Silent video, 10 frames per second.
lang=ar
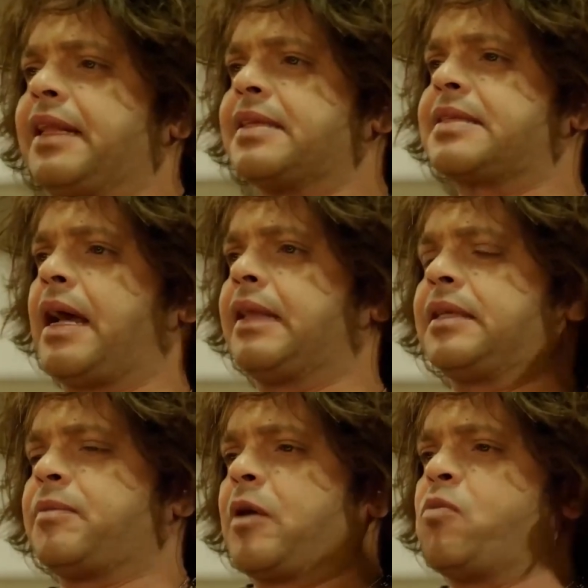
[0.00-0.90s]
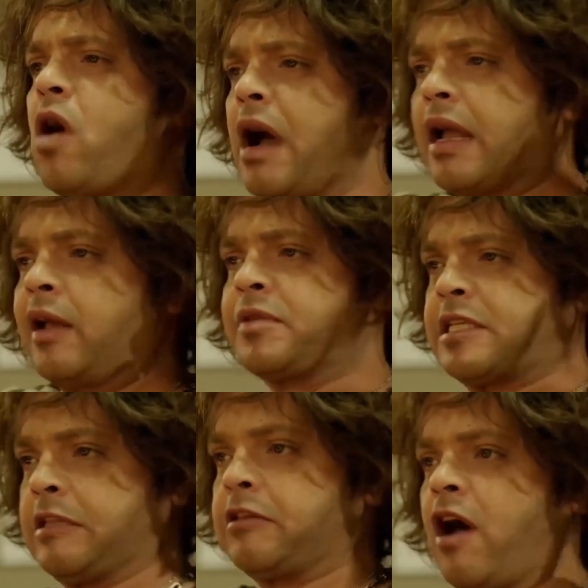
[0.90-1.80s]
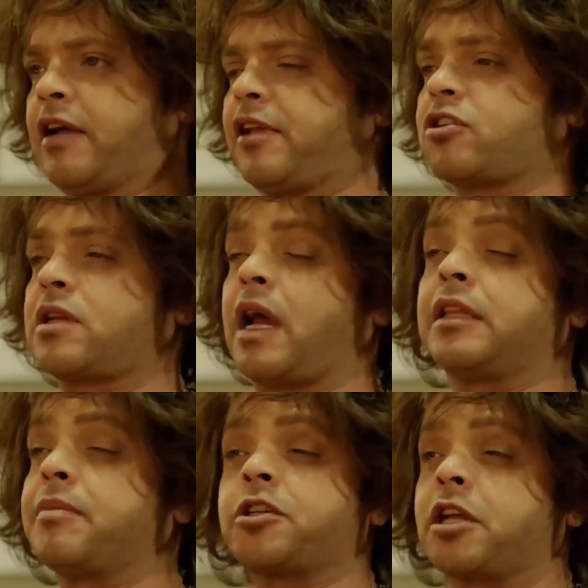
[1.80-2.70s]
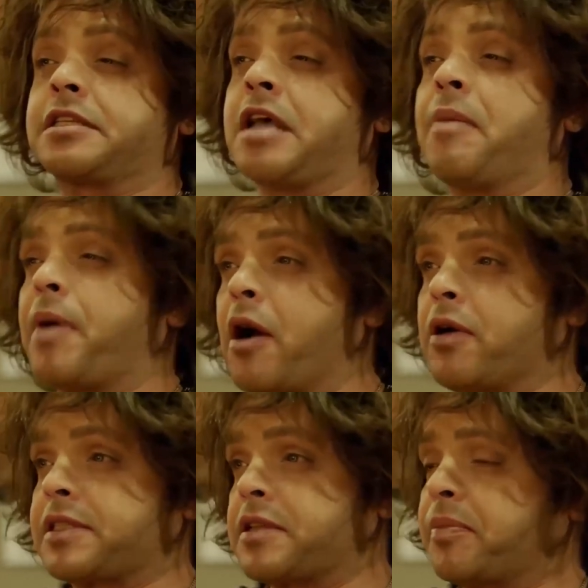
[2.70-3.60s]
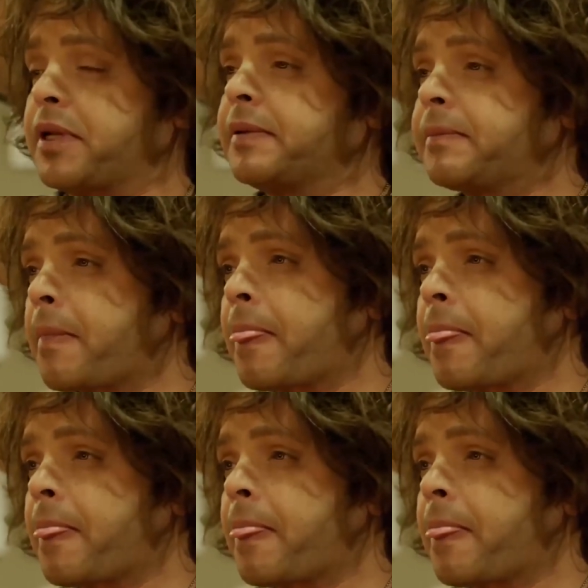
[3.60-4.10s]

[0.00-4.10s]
انا لسه عندي مجموعه 50 ضغط عشان عندي مشهد صعب قوي يا صبري